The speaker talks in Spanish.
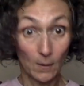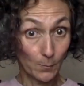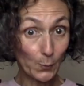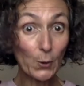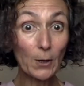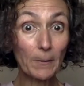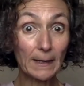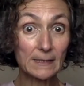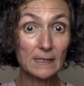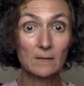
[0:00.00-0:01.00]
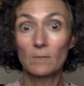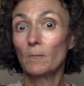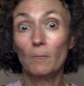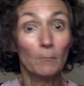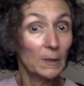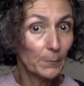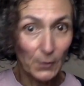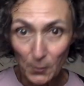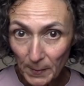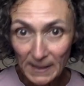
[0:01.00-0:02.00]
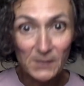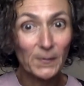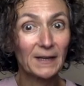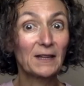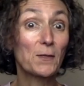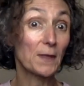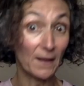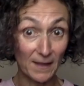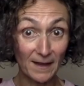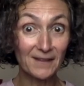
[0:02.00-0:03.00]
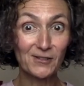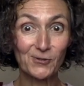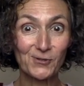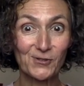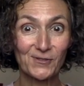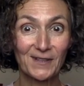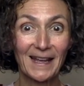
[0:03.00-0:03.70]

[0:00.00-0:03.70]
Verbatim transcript: Pruebas mi propia experiencia de años.